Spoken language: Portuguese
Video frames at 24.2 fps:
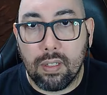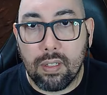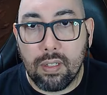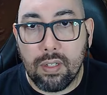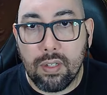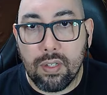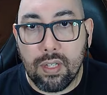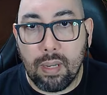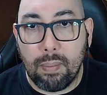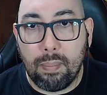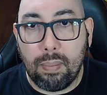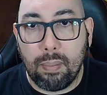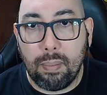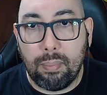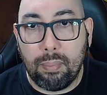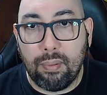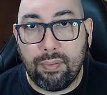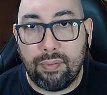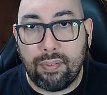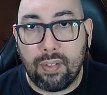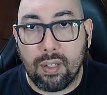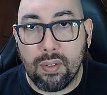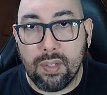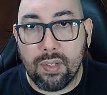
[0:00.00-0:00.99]
Sempre
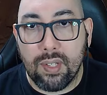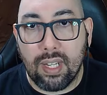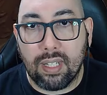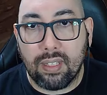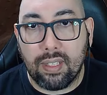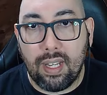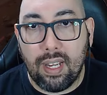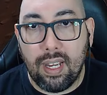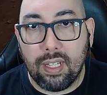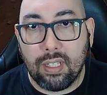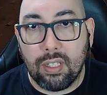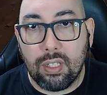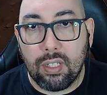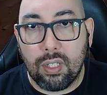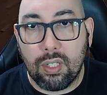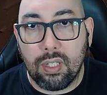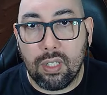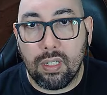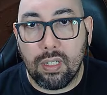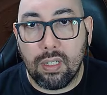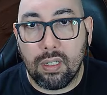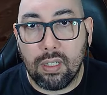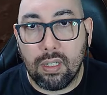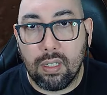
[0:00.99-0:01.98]
bufando os
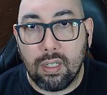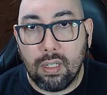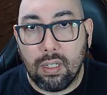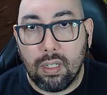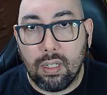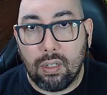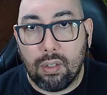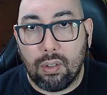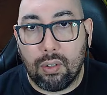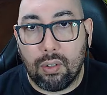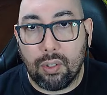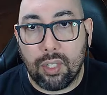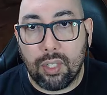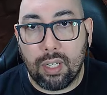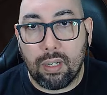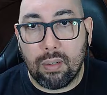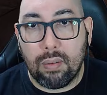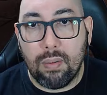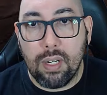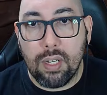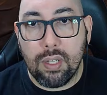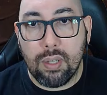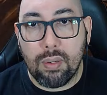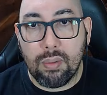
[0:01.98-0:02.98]
ataques. Outra
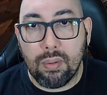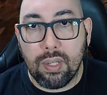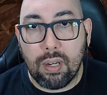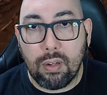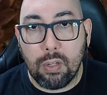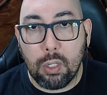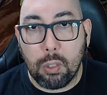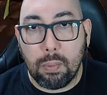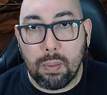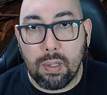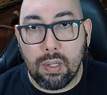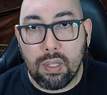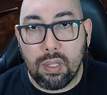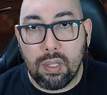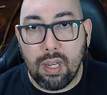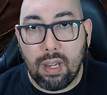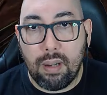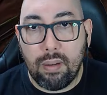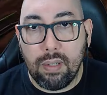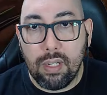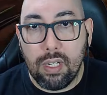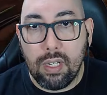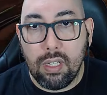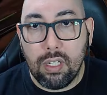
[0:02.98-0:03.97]
coisa, usar o
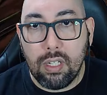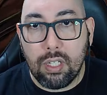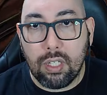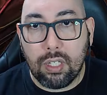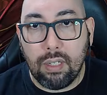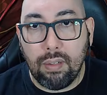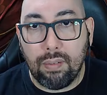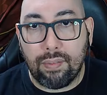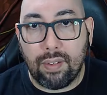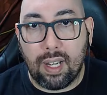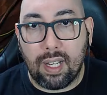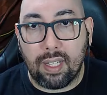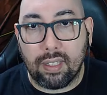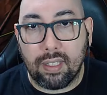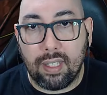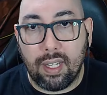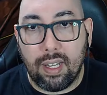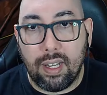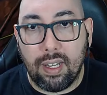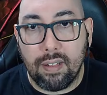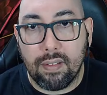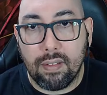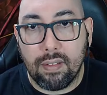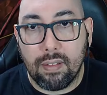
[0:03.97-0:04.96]
especial e esquivar, tá?